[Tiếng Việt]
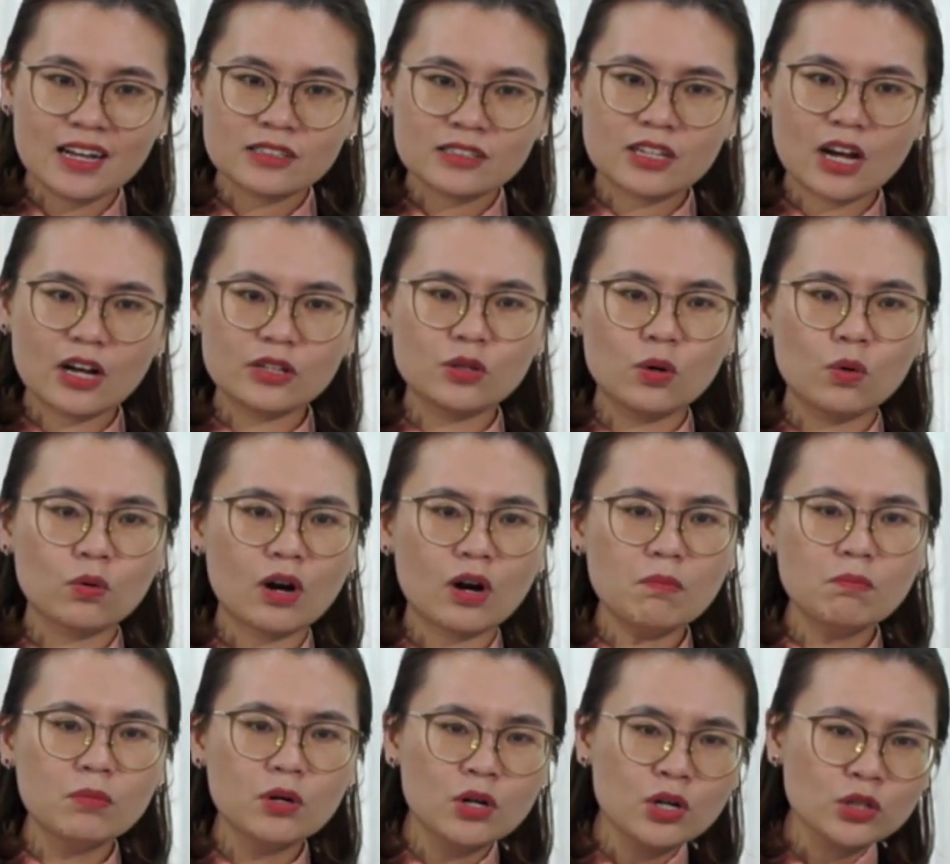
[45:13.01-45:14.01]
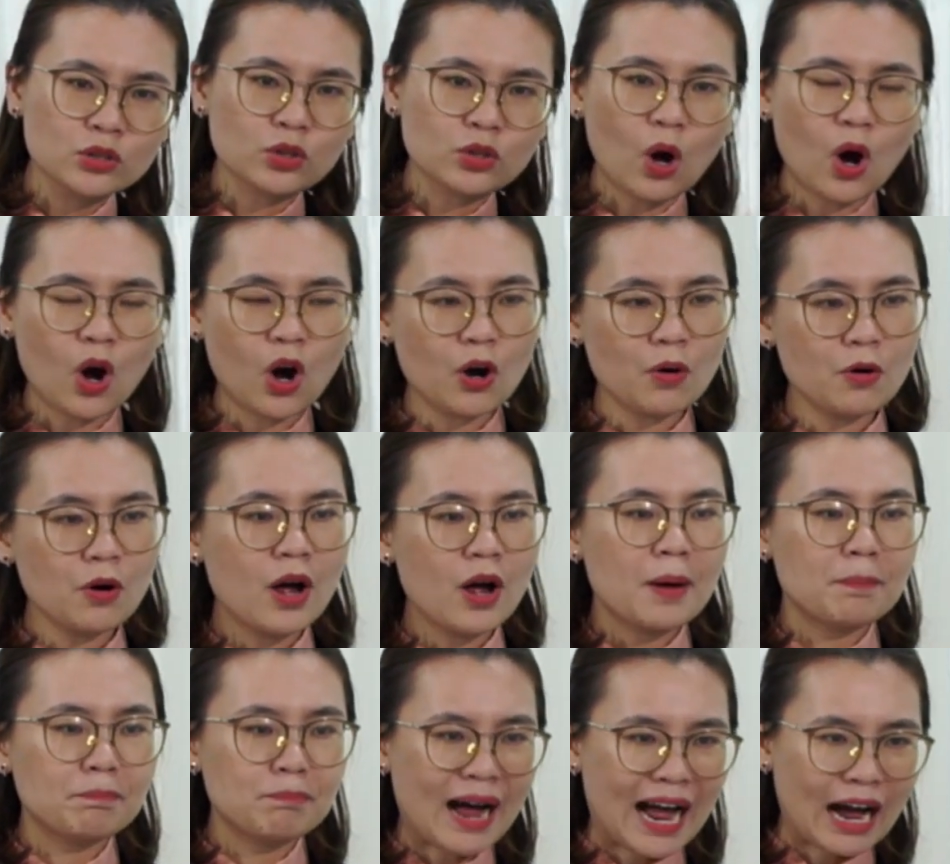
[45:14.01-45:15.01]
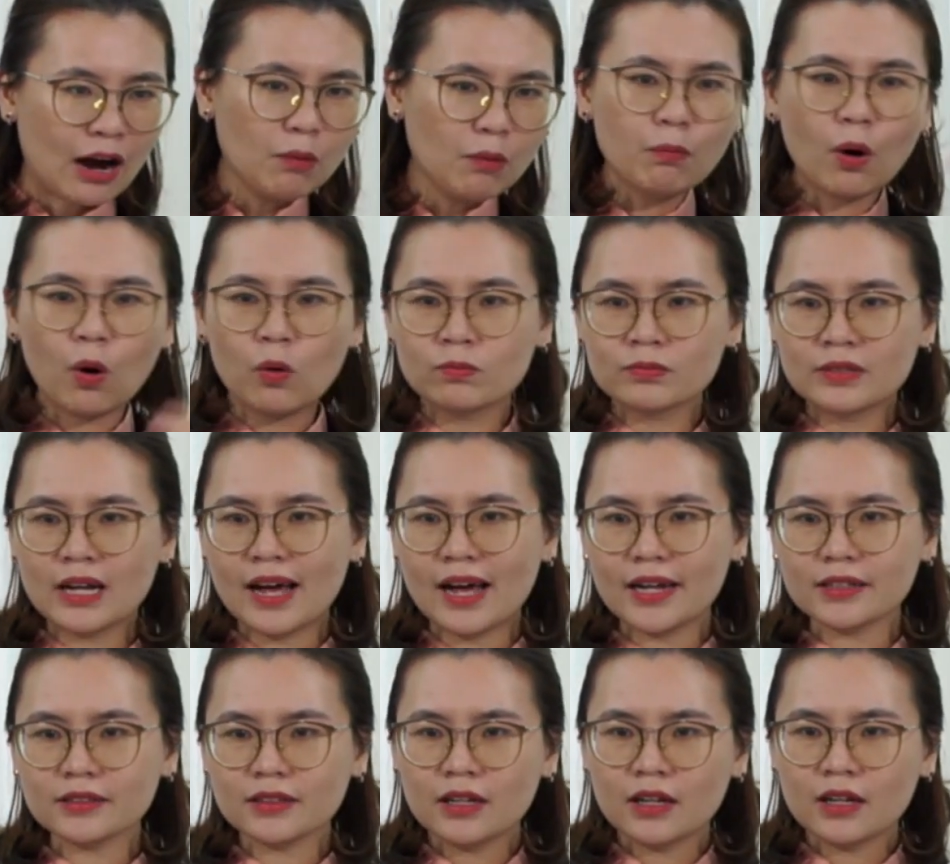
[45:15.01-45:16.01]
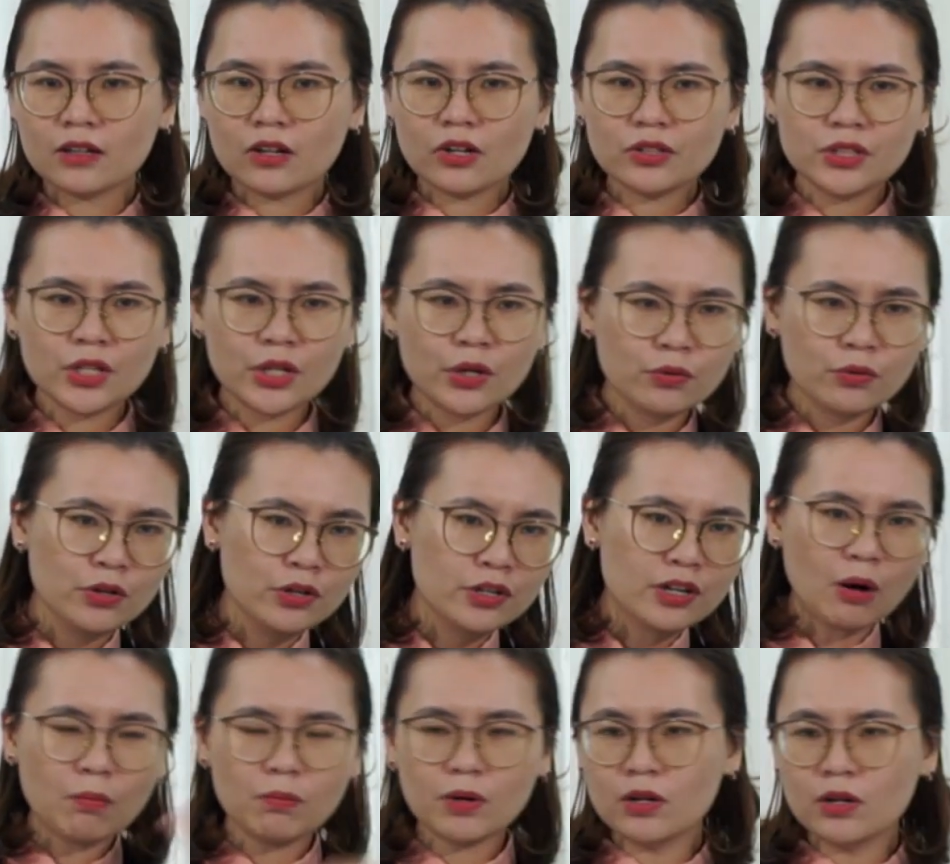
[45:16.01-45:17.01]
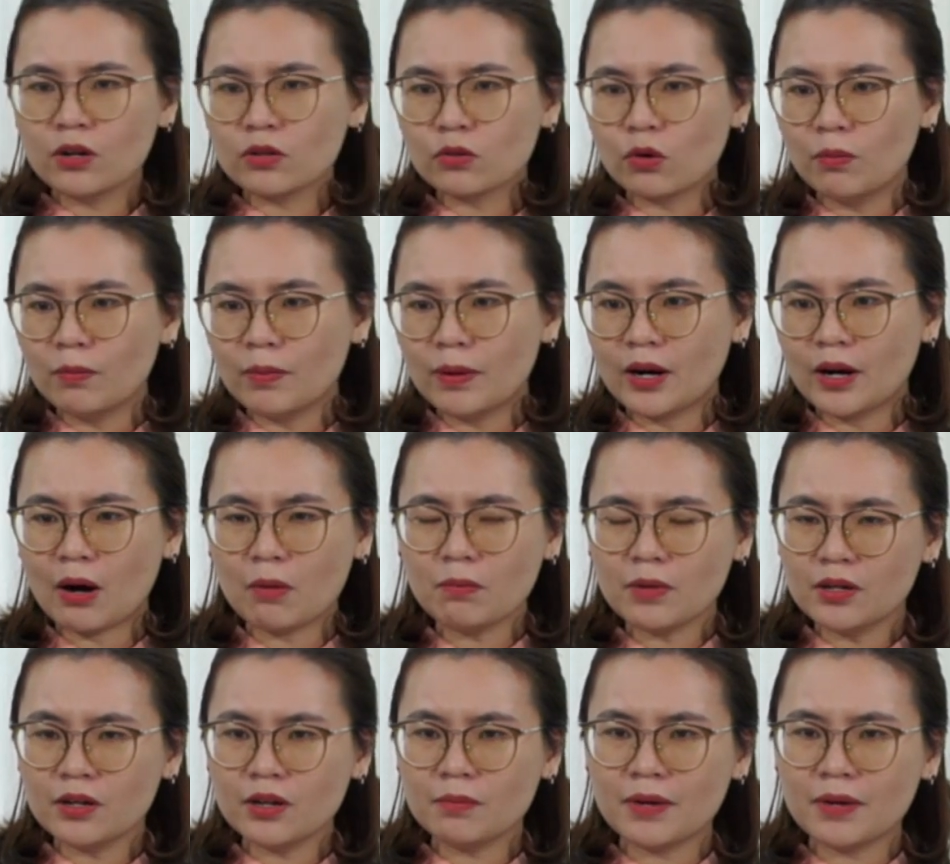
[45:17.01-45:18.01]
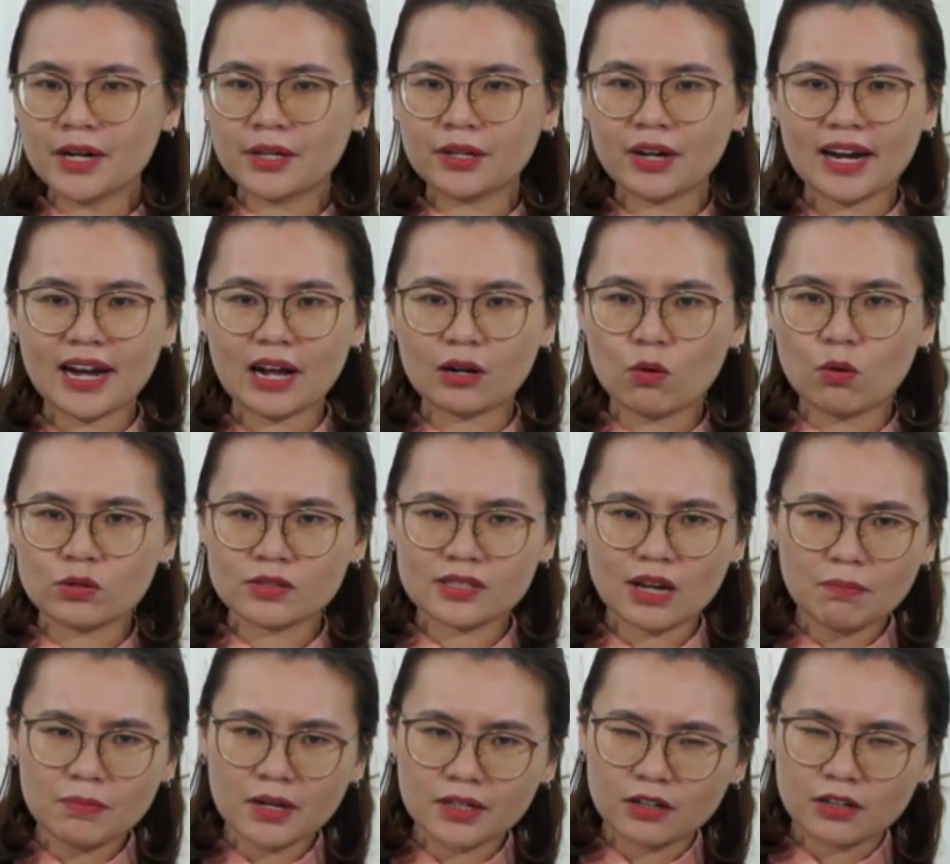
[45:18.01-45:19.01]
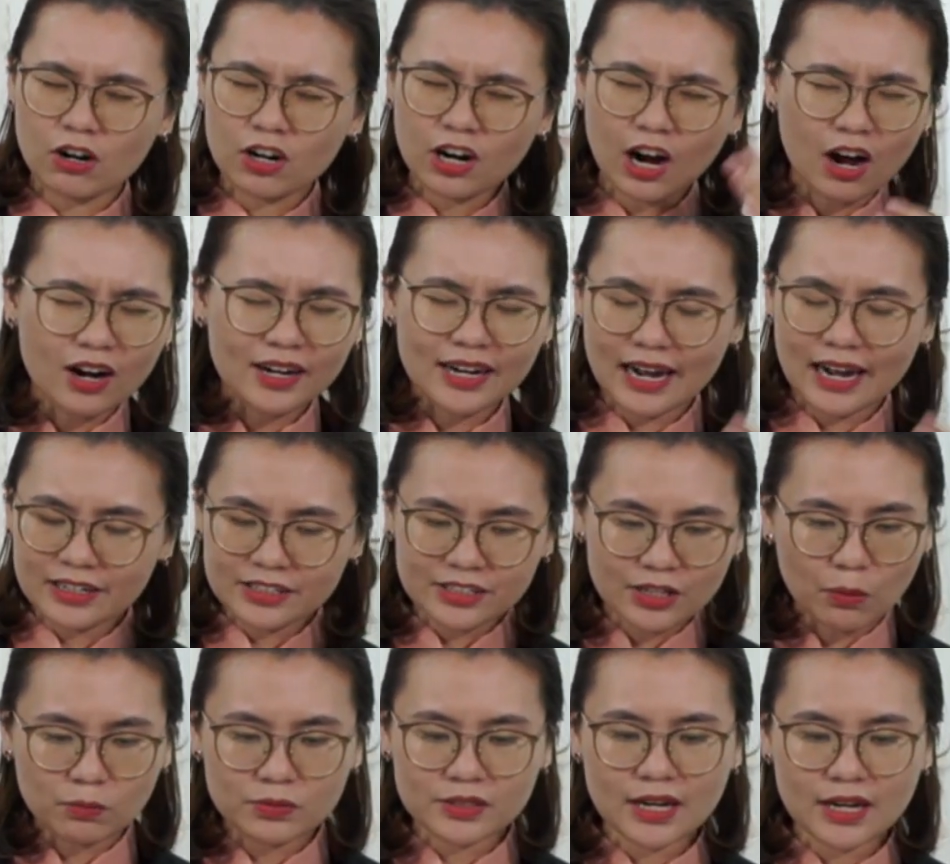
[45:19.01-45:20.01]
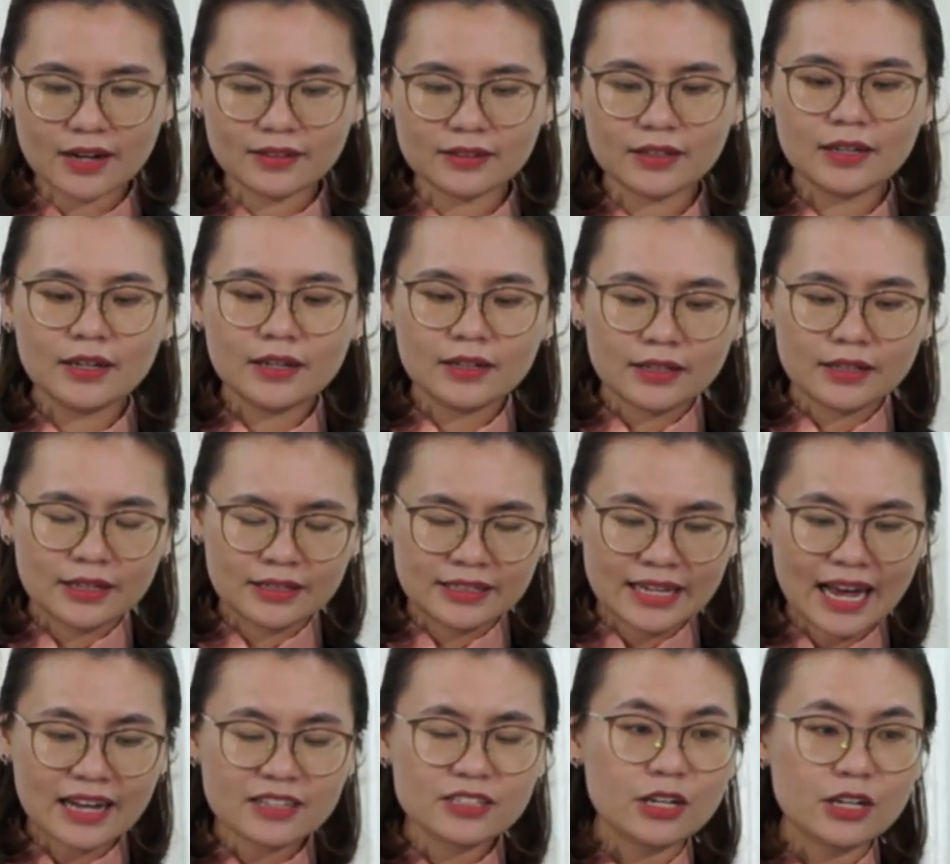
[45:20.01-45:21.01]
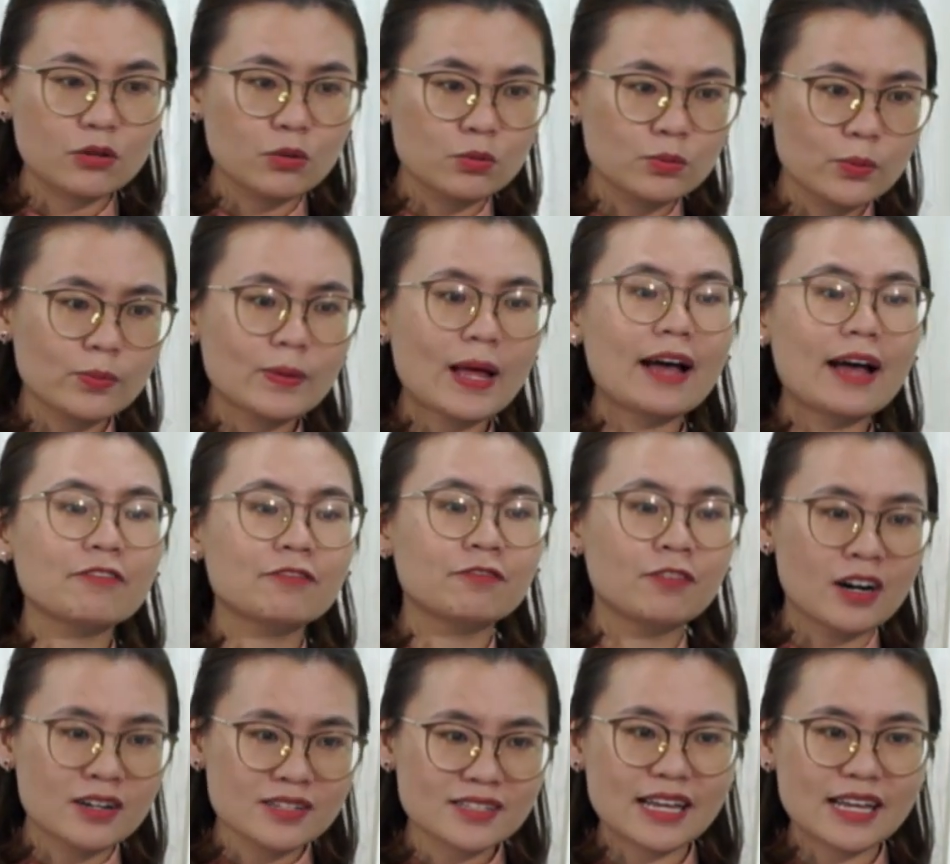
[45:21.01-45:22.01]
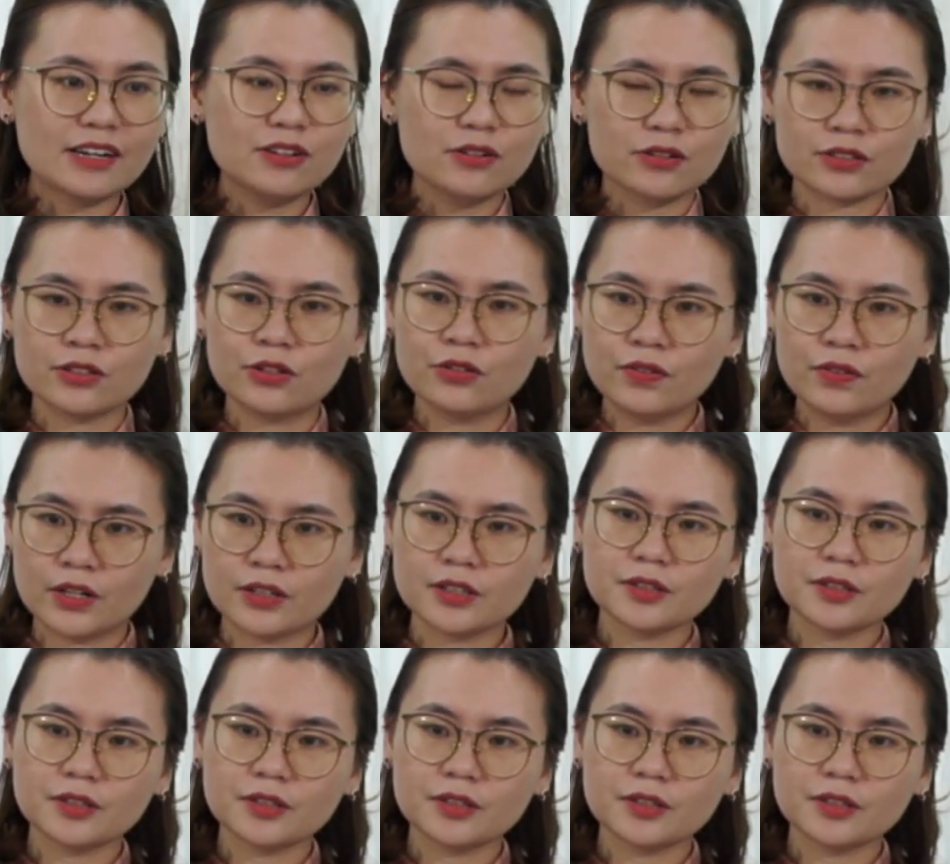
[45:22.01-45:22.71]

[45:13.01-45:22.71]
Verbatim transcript: cho dù có mưa tố, bão bùng đến, có nhiều người không ưa của không ưa mình hay là cuộc sống mình có khó khăn trong trên thì giá trị của chúng ta vẫn sẽ được giữ vững.